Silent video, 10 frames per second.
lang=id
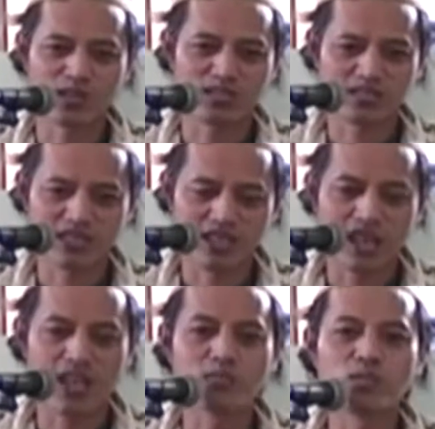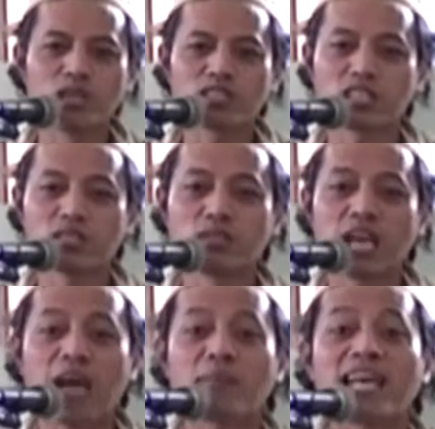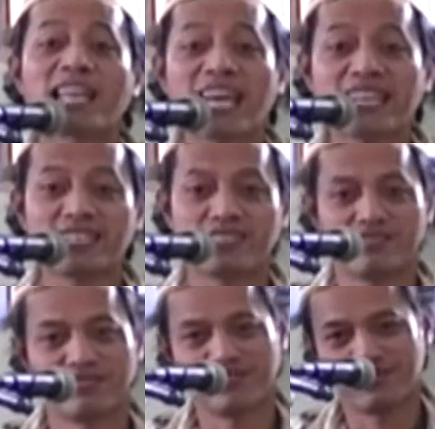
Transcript: Terus, Alhamdulillah saya diberi amalan.